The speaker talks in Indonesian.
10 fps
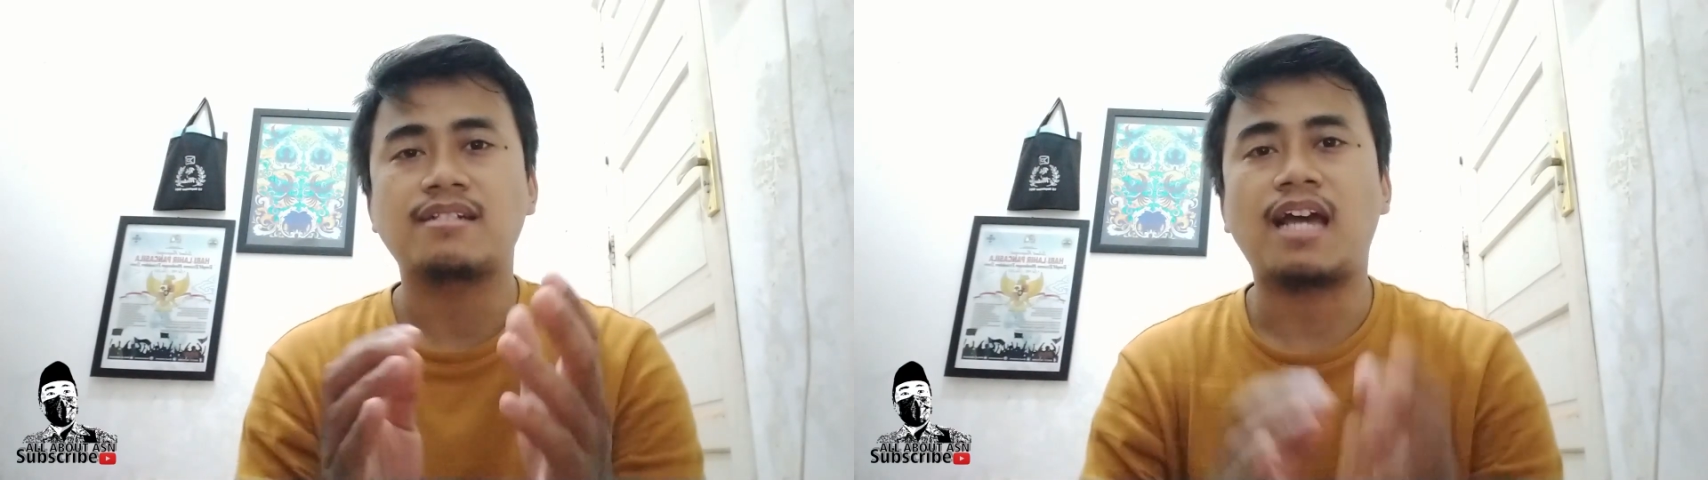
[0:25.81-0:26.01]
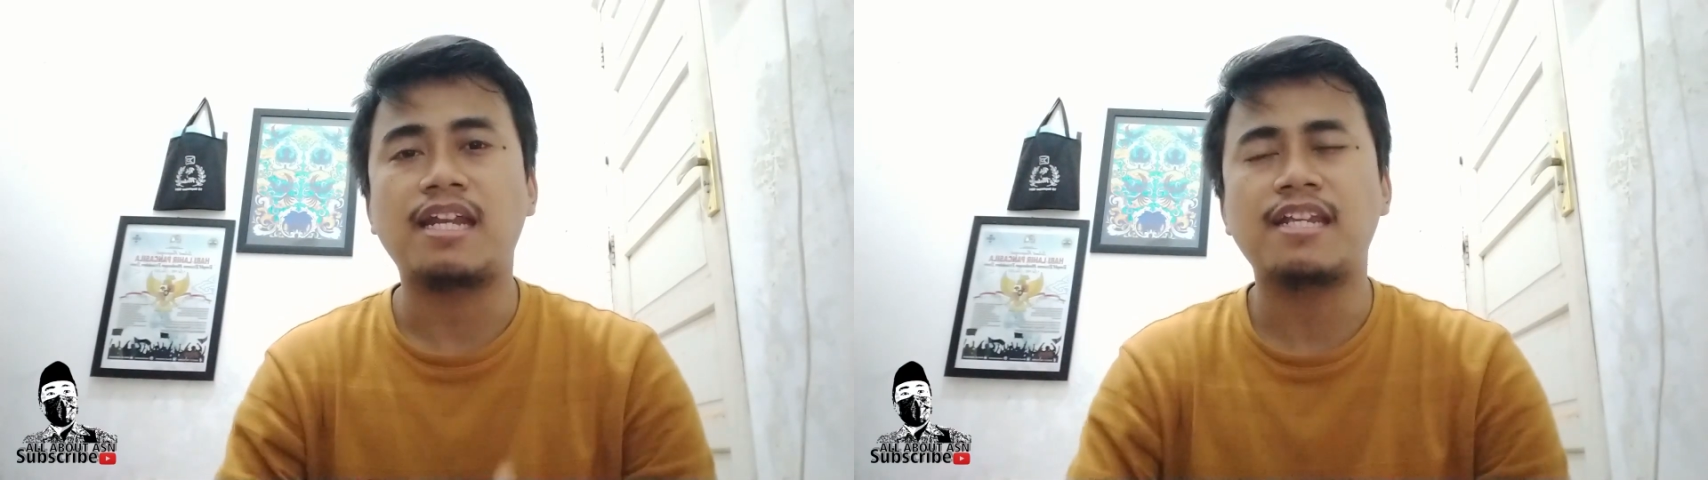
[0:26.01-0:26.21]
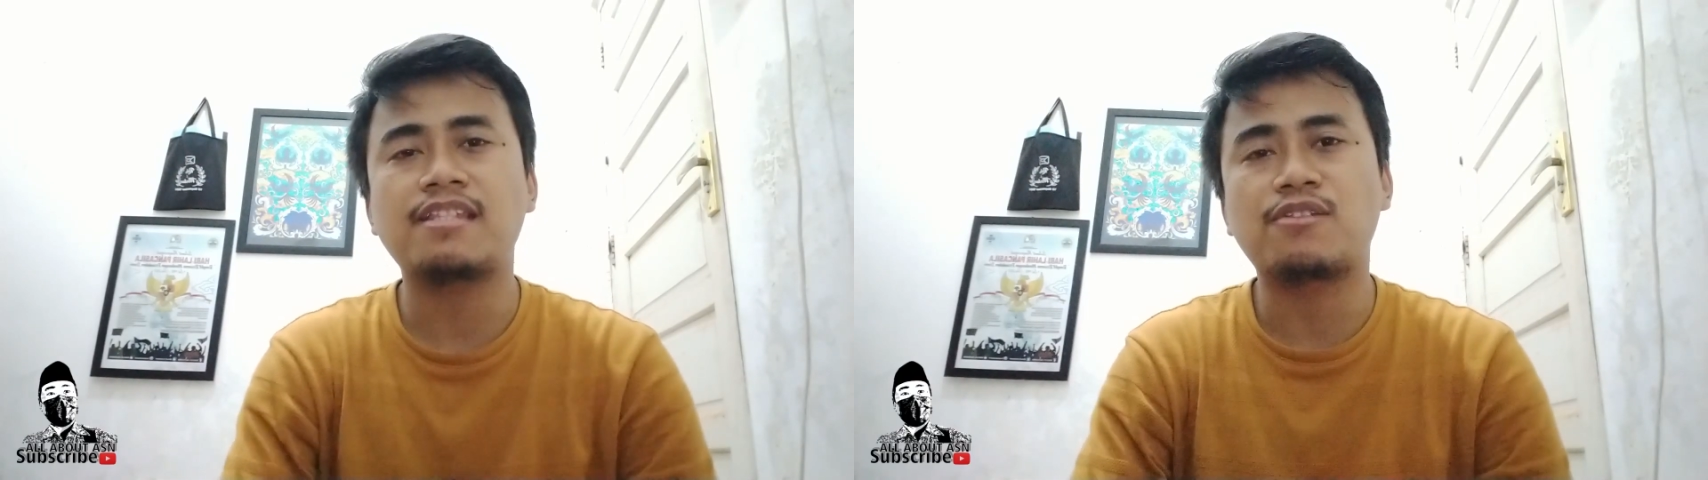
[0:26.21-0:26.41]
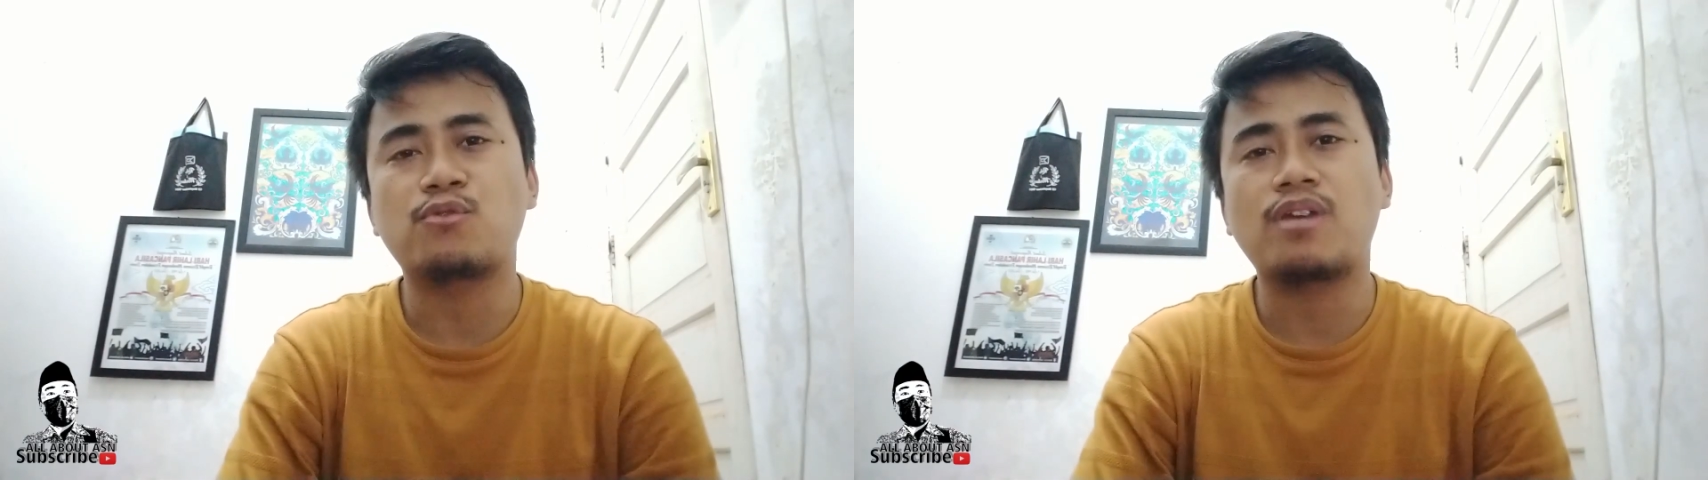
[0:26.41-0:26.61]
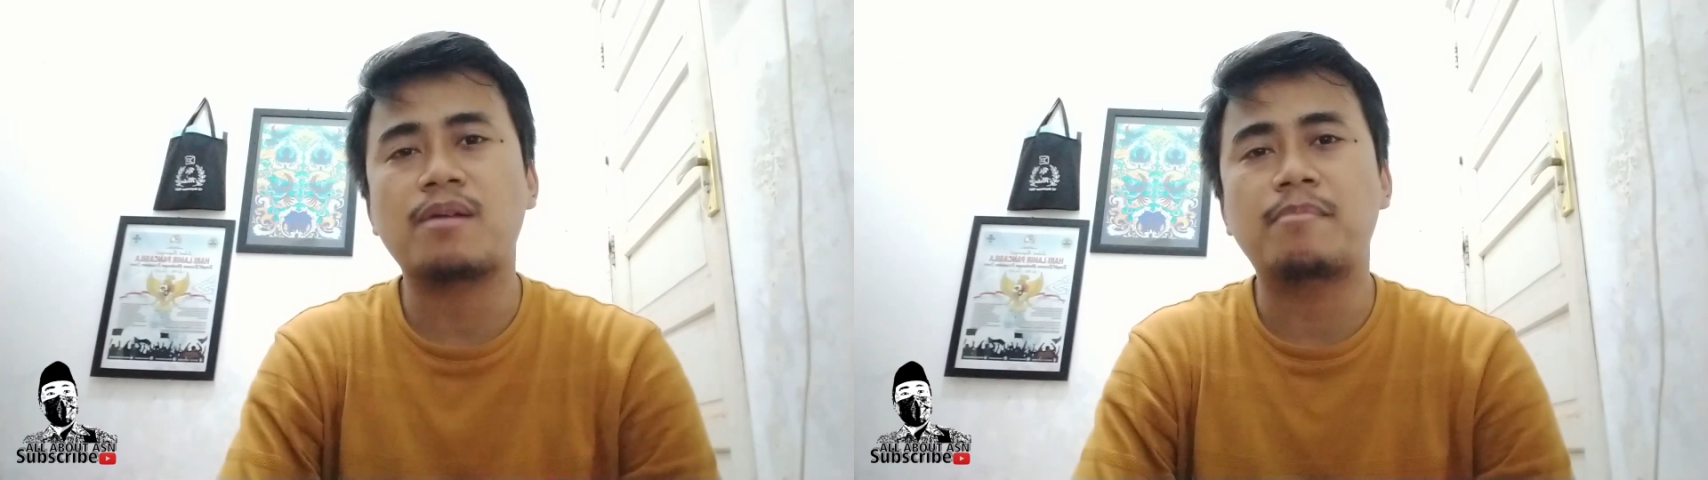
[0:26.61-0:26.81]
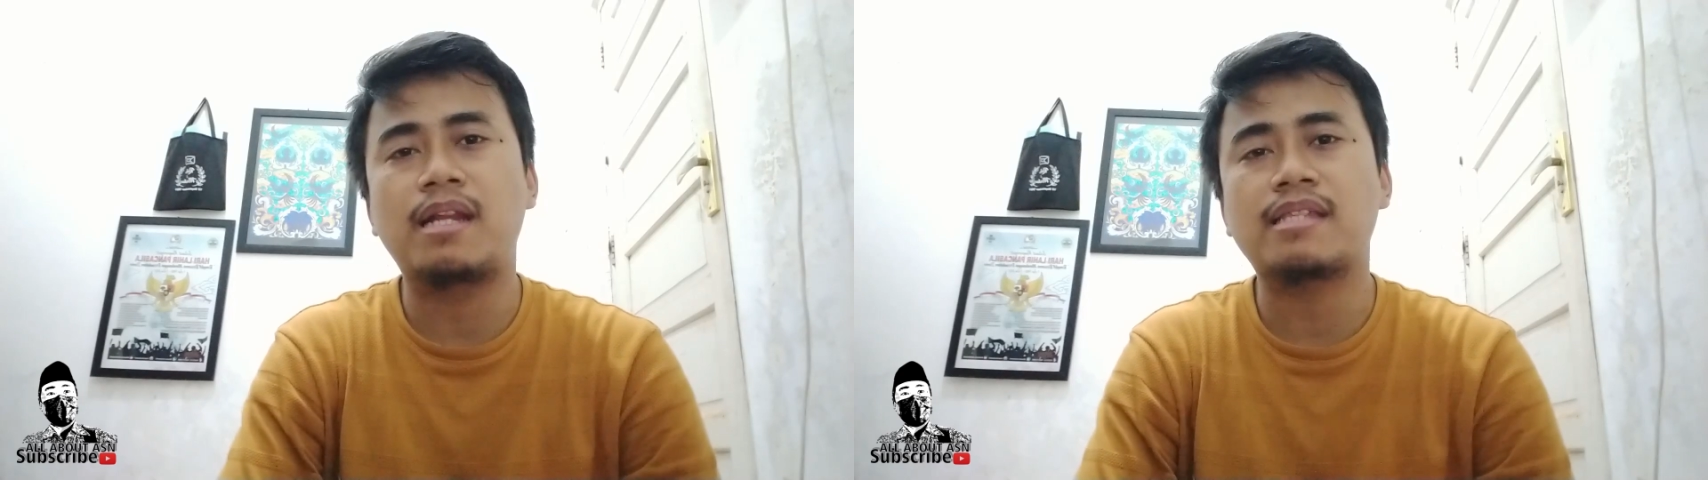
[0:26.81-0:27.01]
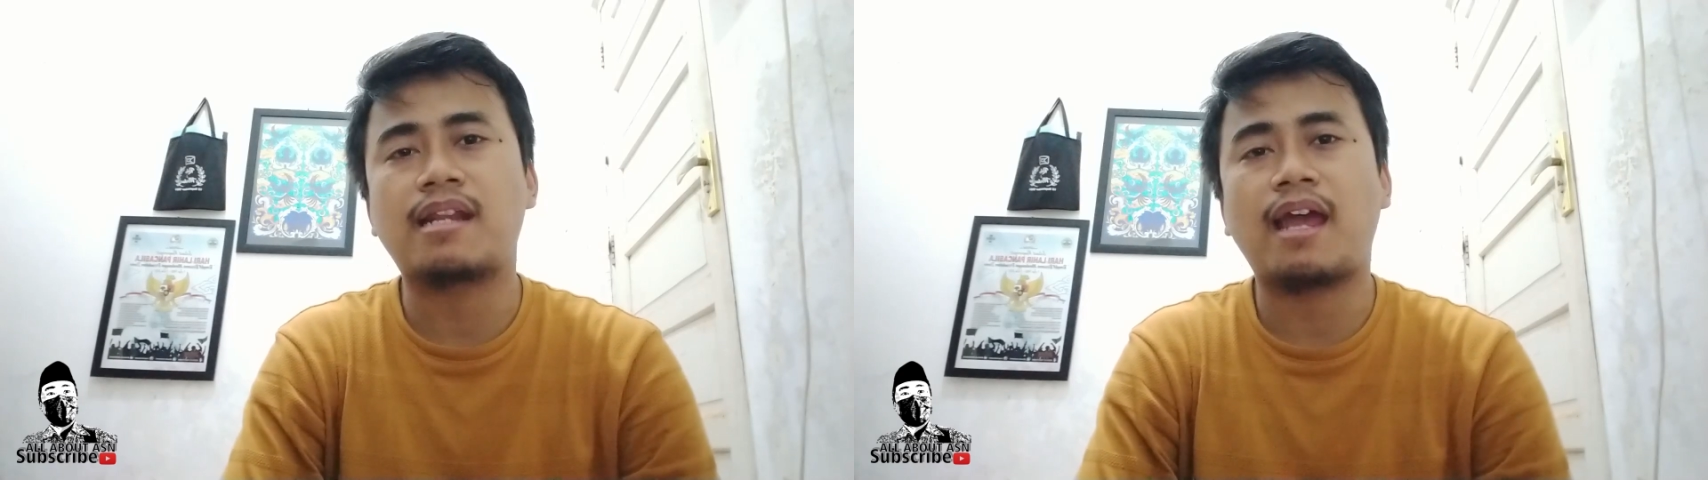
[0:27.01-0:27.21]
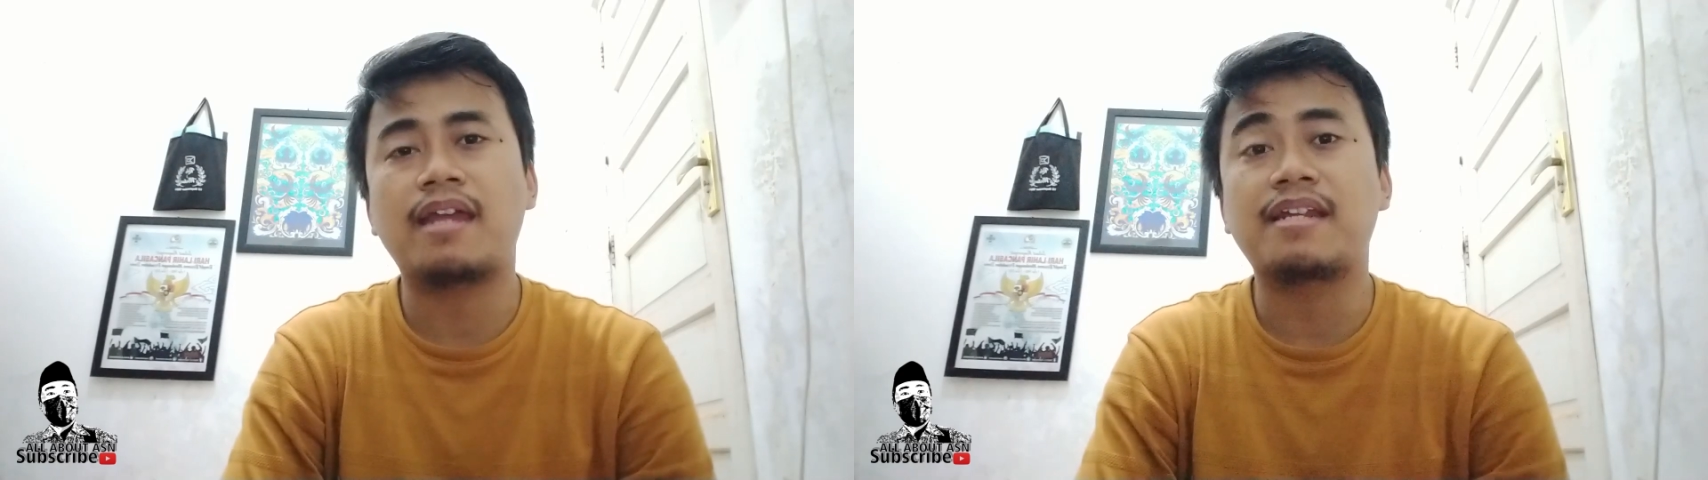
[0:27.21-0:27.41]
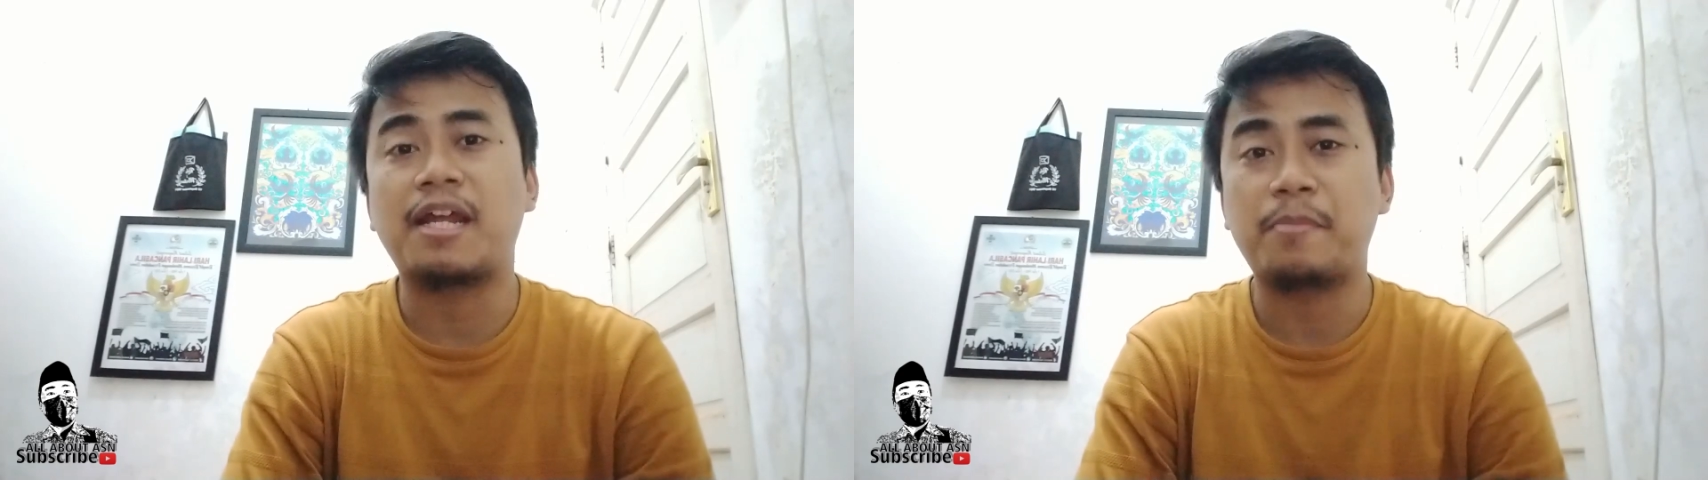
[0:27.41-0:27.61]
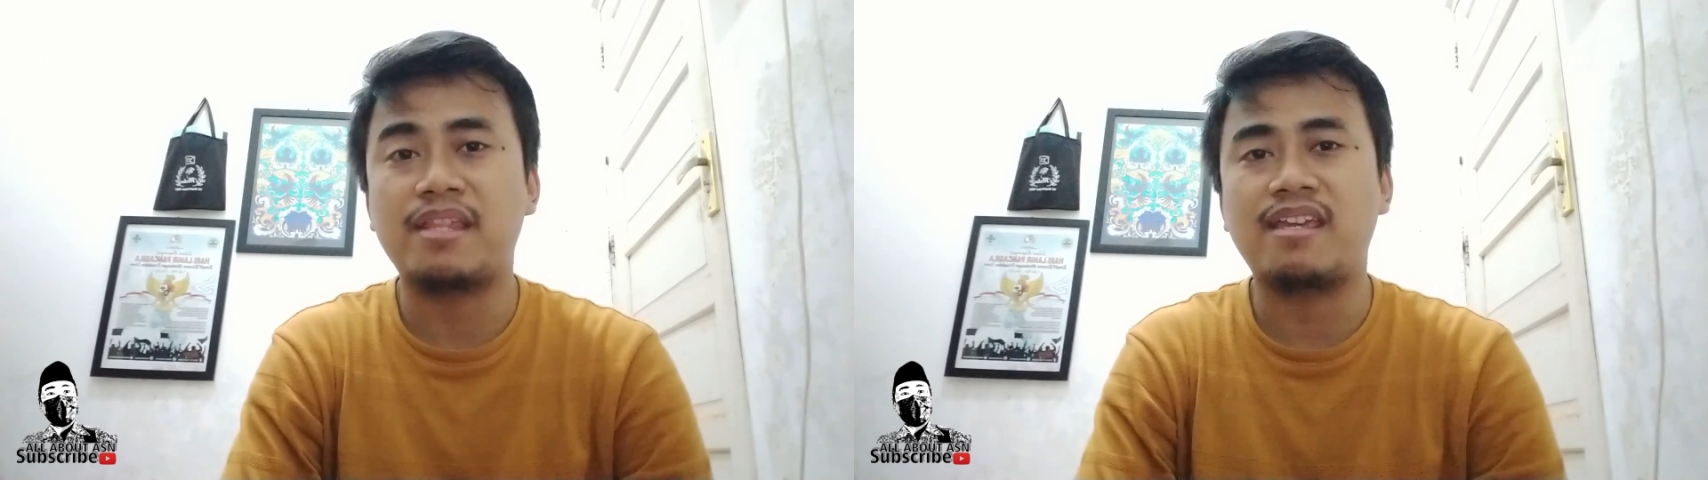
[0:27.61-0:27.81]
Kali ini tentunya kembali terkait
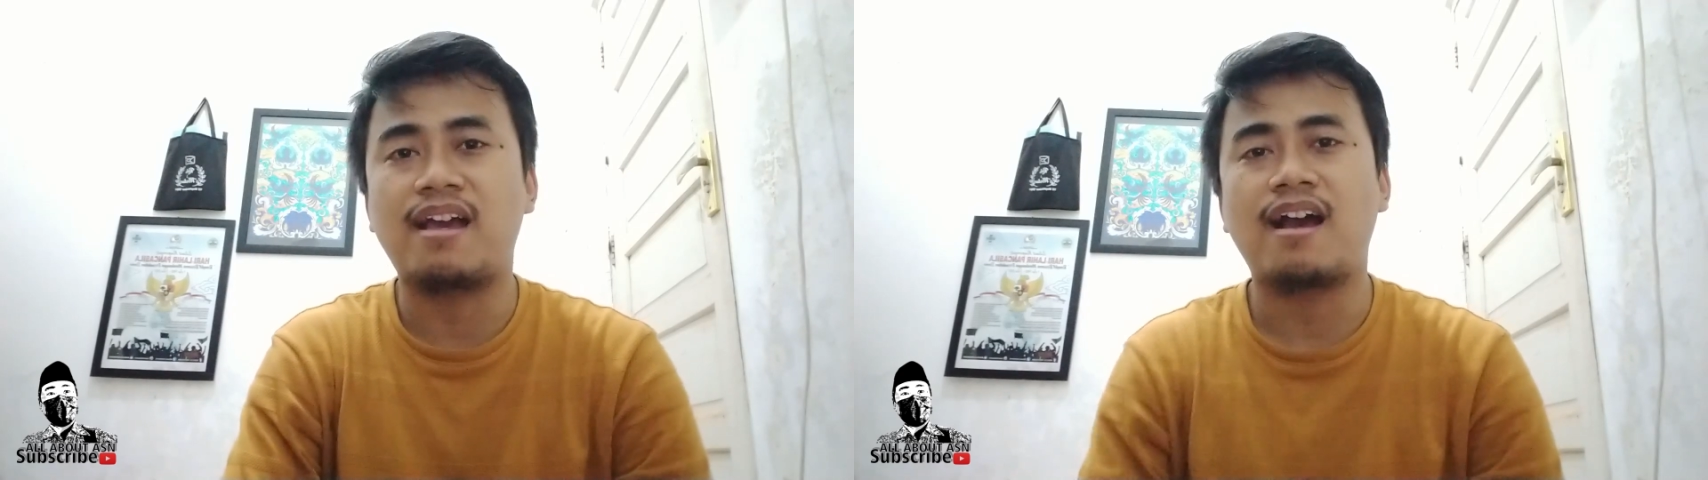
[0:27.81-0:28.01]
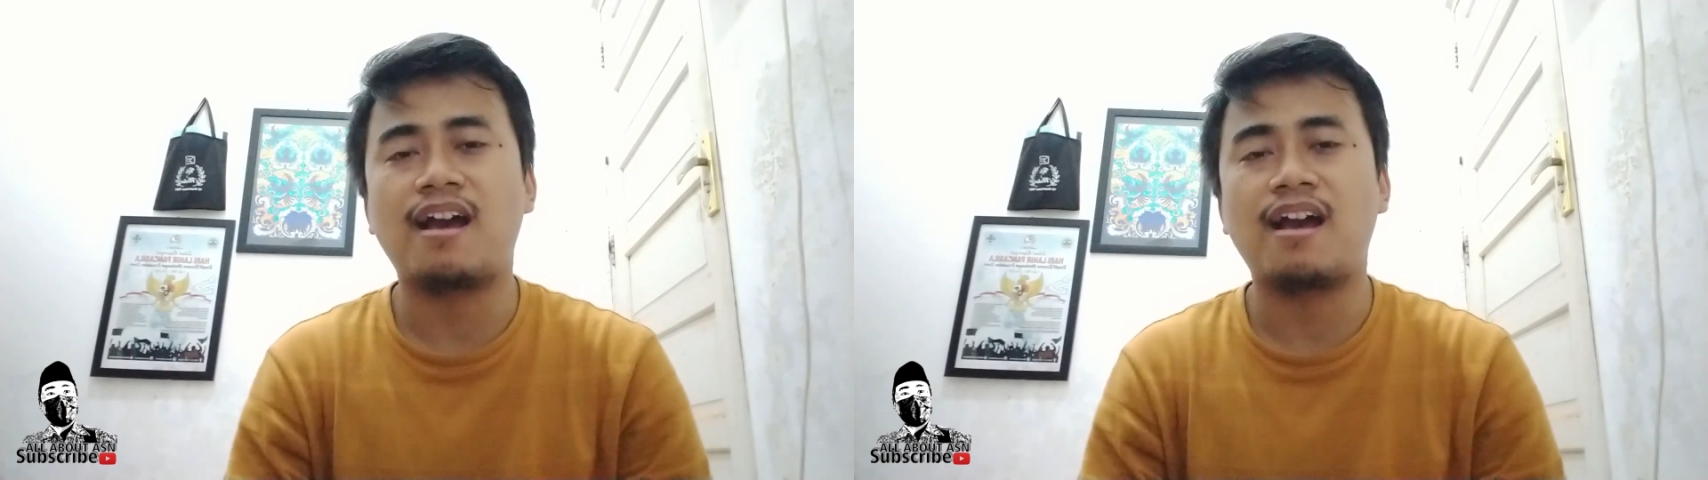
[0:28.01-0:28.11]
dengan P3K